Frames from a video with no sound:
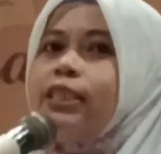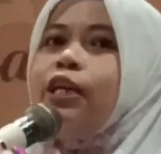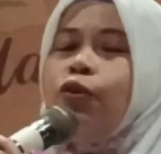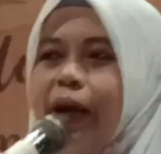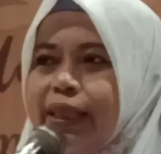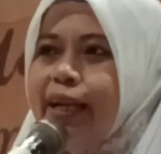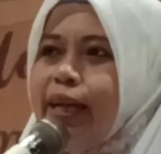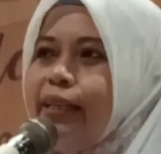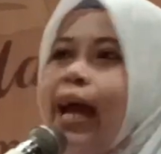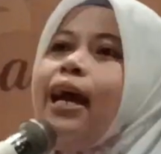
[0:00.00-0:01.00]
di rumah
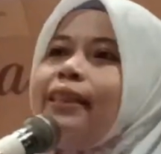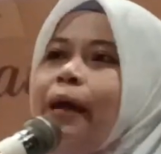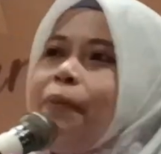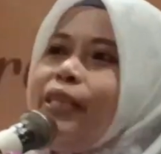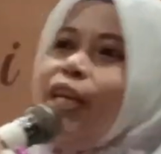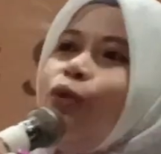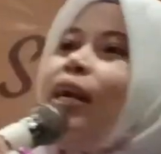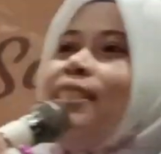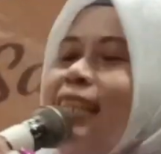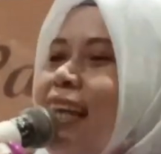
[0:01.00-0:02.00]
tangganya tapi di luar
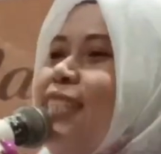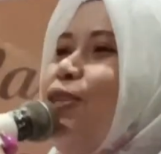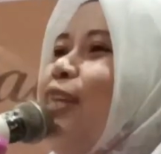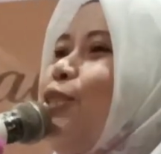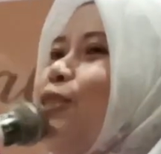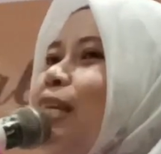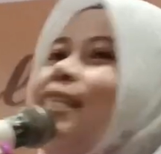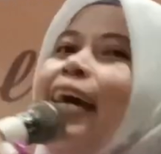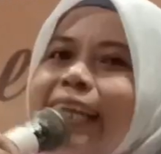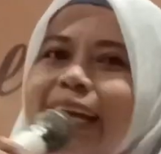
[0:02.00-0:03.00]
panjenengan juga
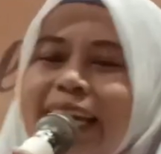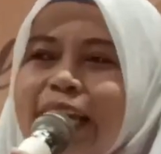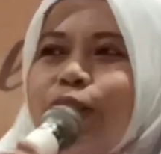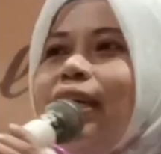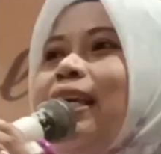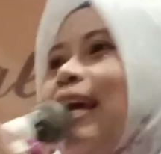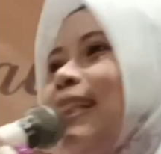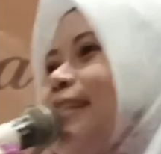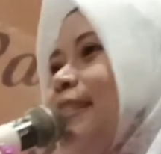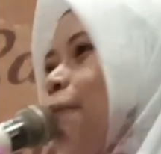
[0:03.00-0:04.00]
sukses dengan ikut
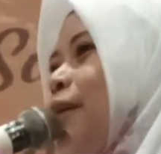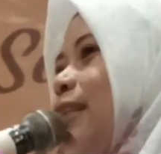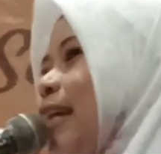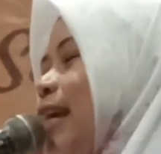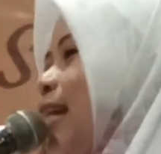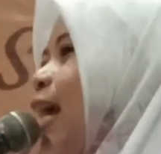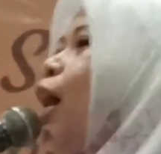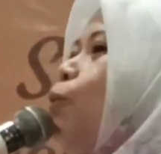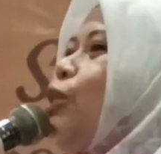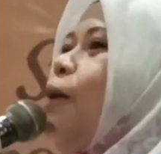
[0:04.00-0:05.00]
kegiatan seperti ini.
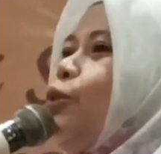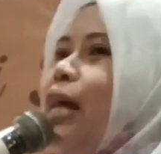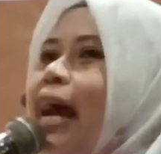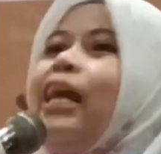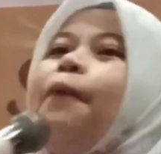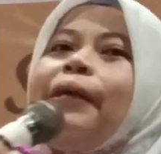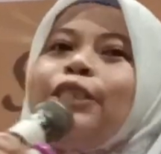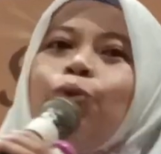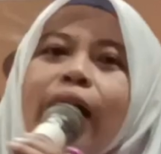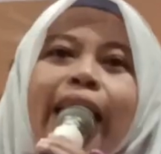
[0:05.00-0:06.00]
Mudah-mudahan
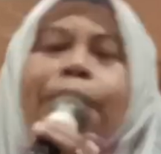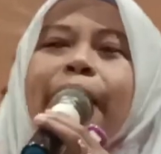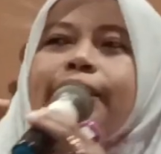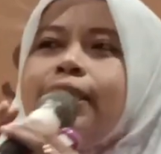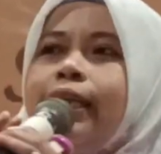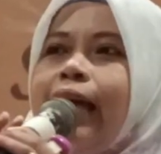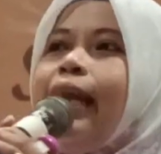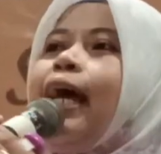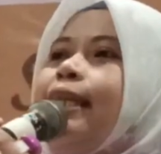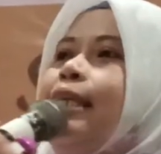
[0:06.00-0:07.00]
perjuangan panjenengan
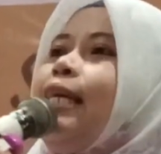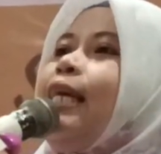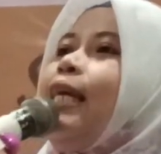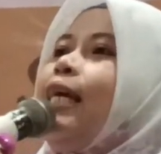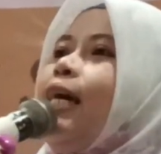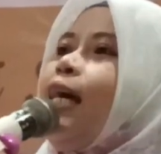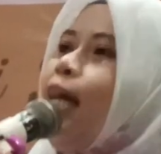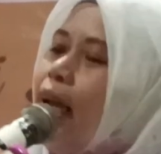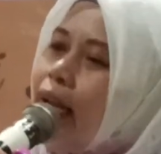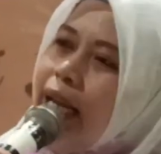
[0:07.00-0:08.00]
di
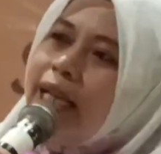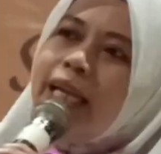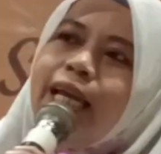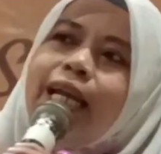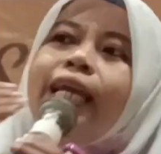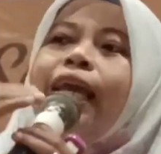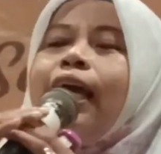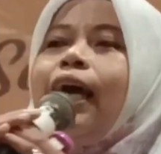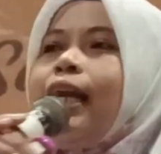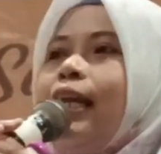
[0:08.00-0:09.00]

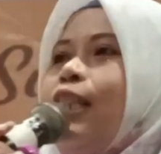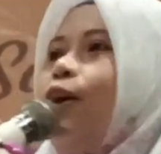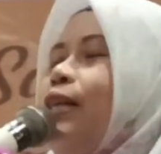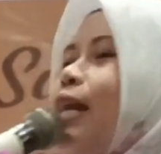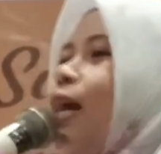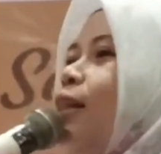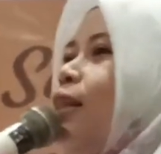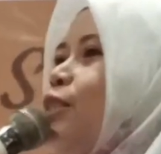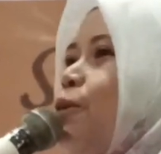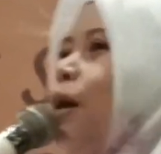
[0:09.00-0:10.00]
diiringi ridho dari Allah
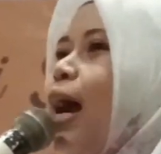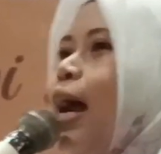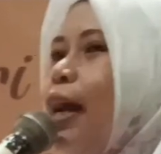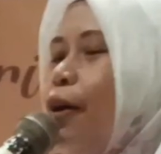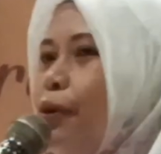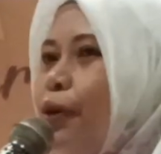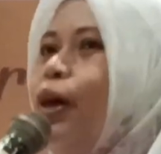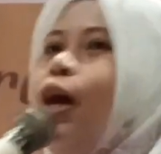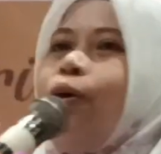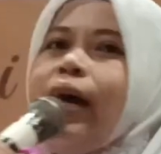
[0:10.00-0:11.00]
Subhanahu
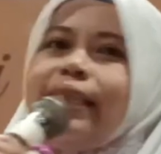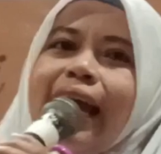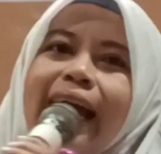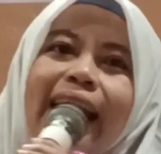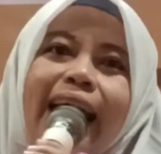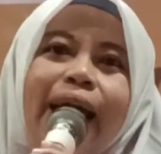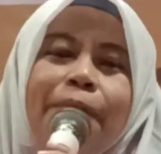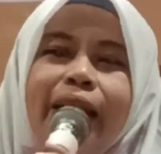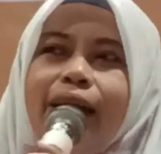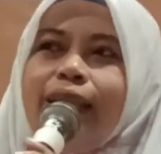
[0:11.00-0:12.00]
wa taala.
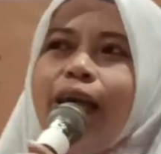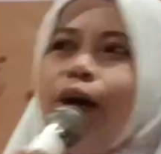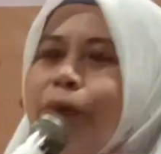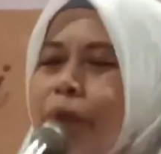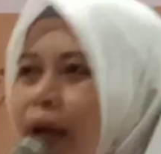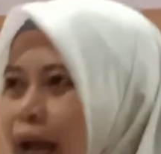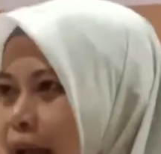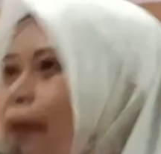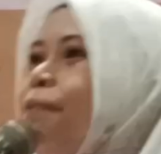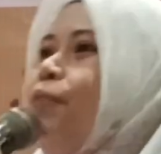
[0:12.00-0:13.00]
Amin. Allahumma
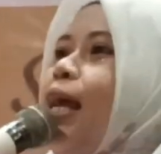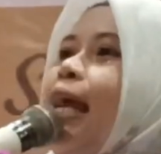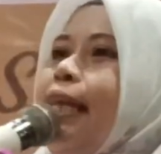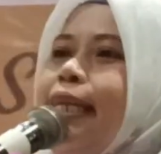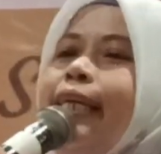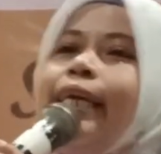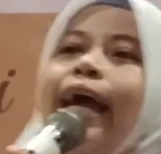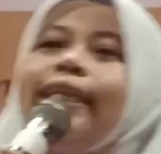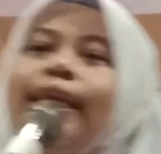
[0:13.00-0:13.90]
dengan